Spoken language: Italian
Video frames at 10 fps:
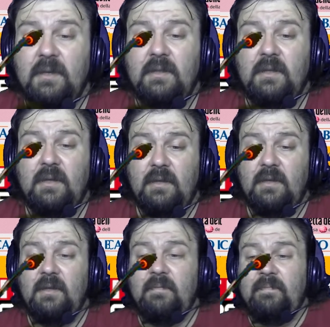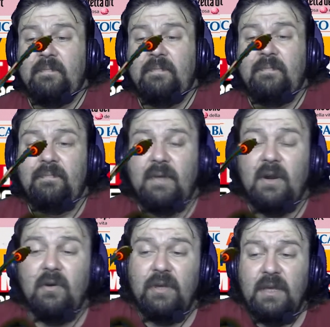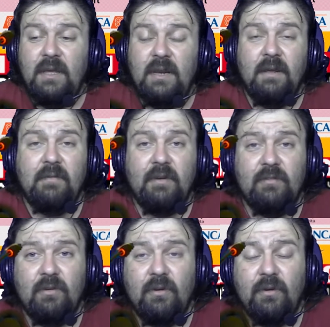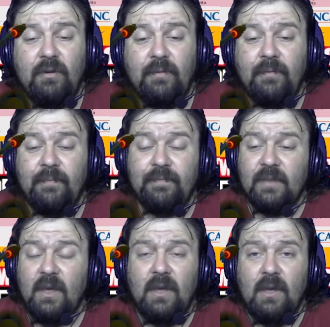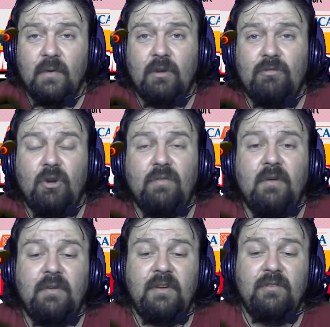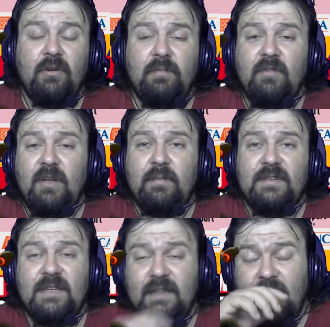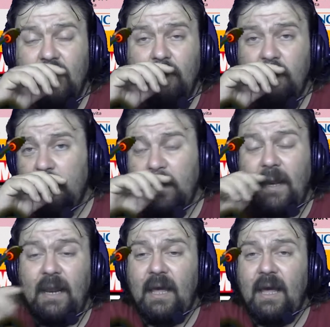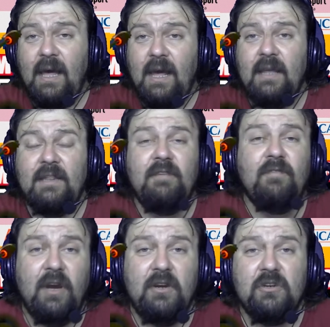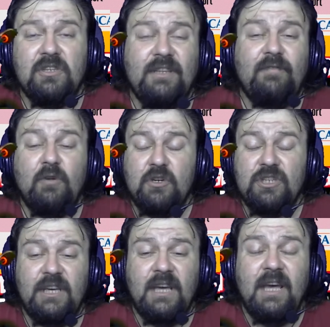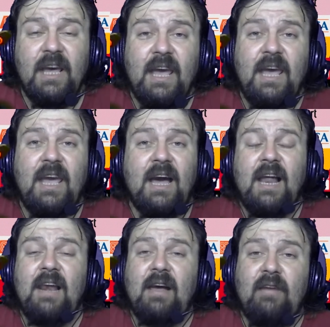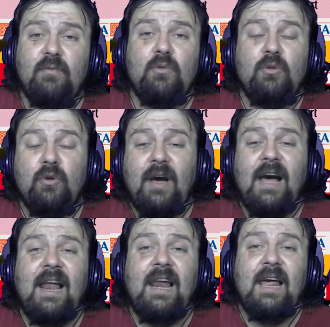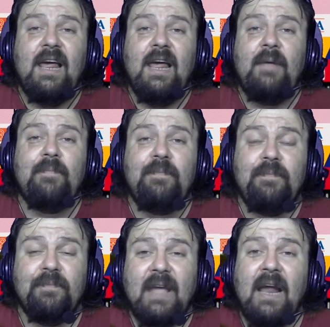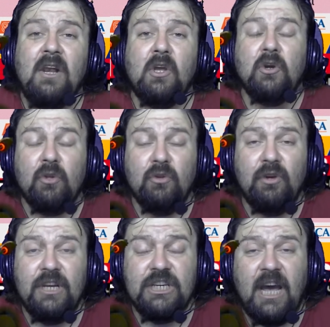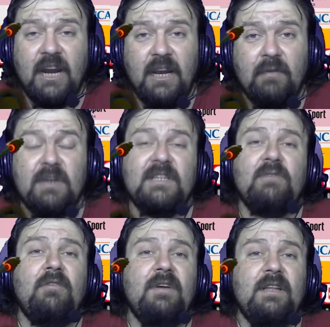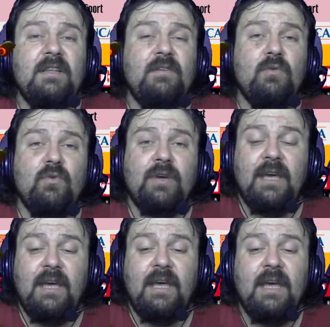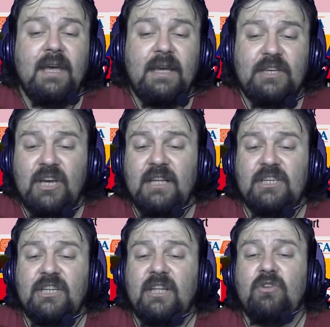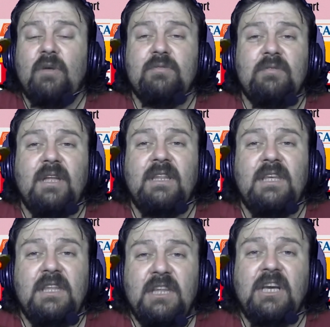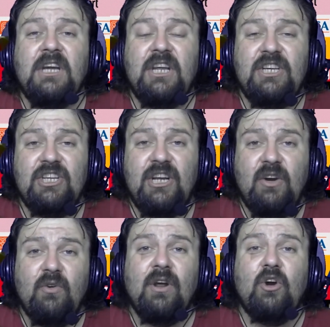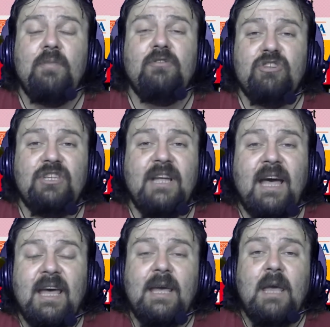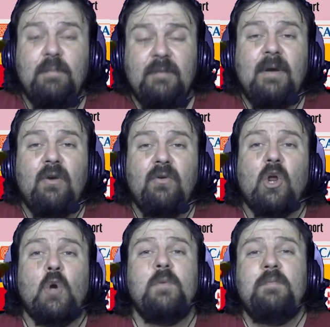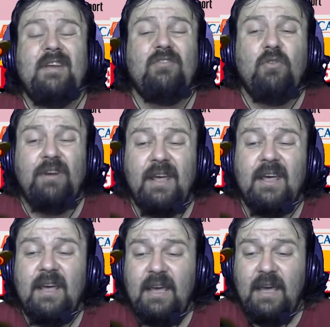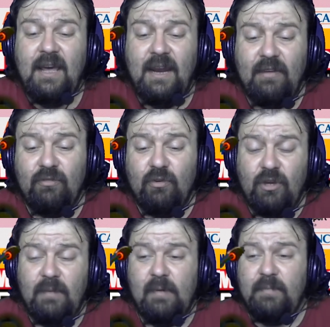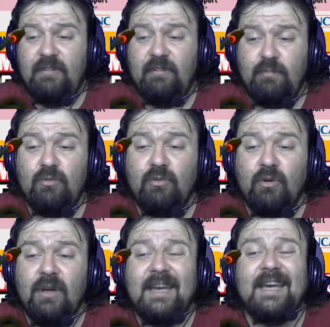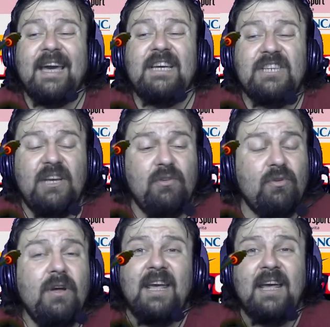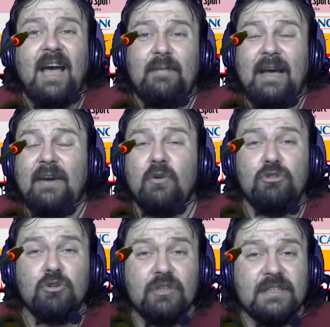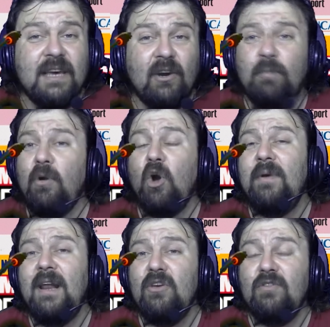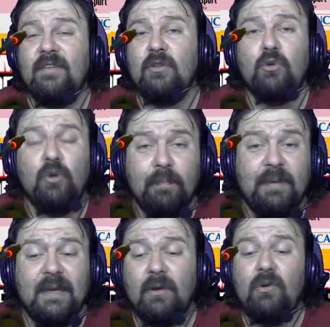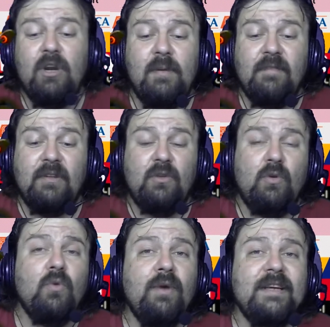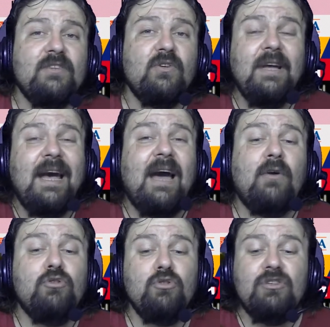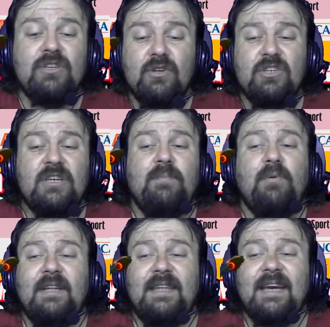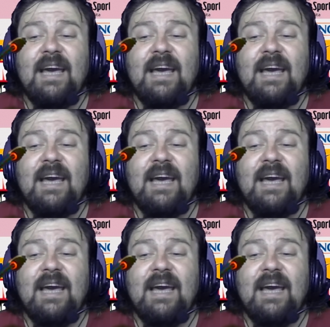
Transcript: Niente, ehm, per noi questo questo nuovo acquisto, vogliamo presentare appunto al, ai, tifo, ai, nostri tifosi e al, appunto al, ehm, al, Crotone Channel, questa nuova TV che ci ha, ci ha dato la possibilità di, di, crescere ancora come società e prima ancora come persone e adesso noi abbiamo preso appunto Caicedo a, a costo zero, un po' come la Juve ha fatto con Pirlo, noi l'abbiamo fatto con questo, a costo zero ci siamo portati a